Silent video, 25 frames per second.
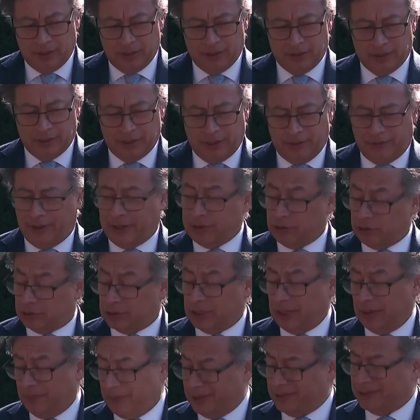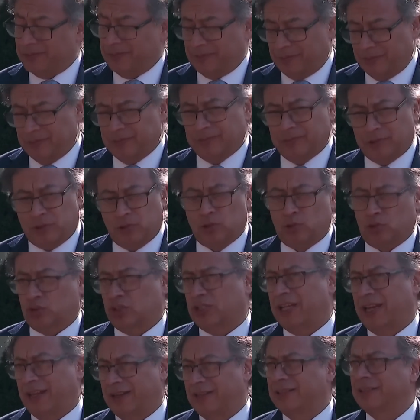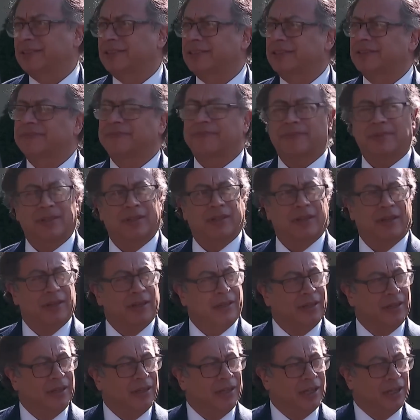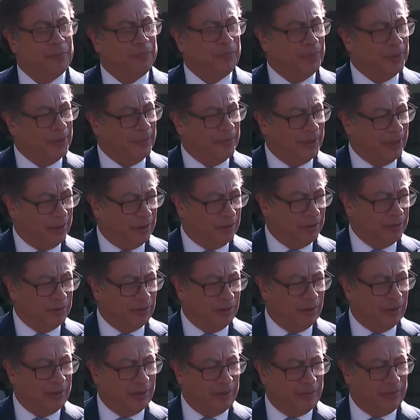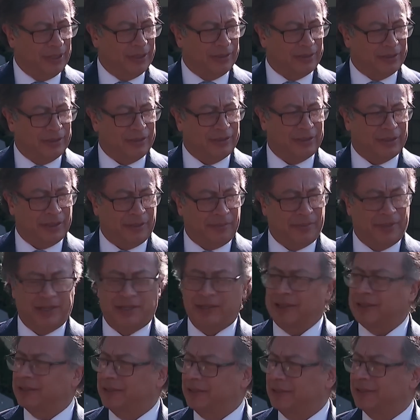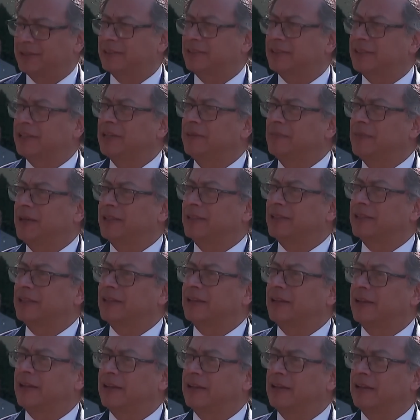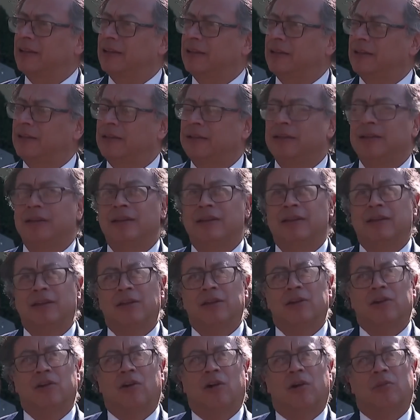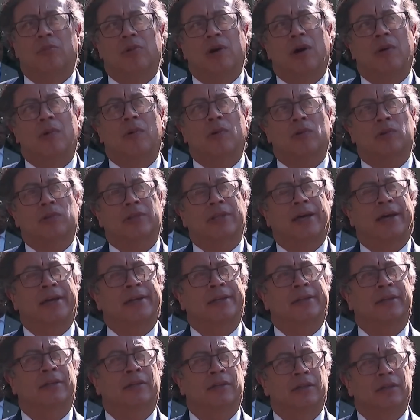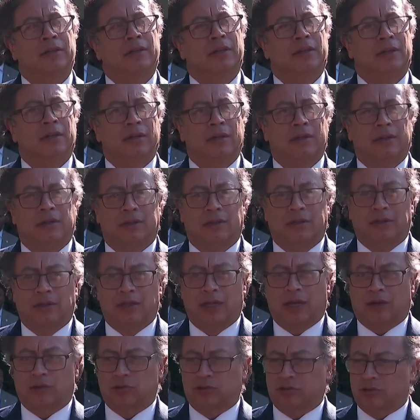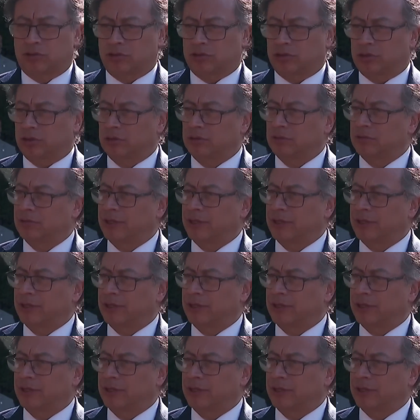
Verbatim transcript: Trong buổi họp báo bên lề, ông Petro đã đề xuất hoán đổi công nợ để nỗ lực chống biến đổi khí hậu. Điều này sẽ có sự hỗ trợ từ Quỹ tiền tệ quốc tế IMF.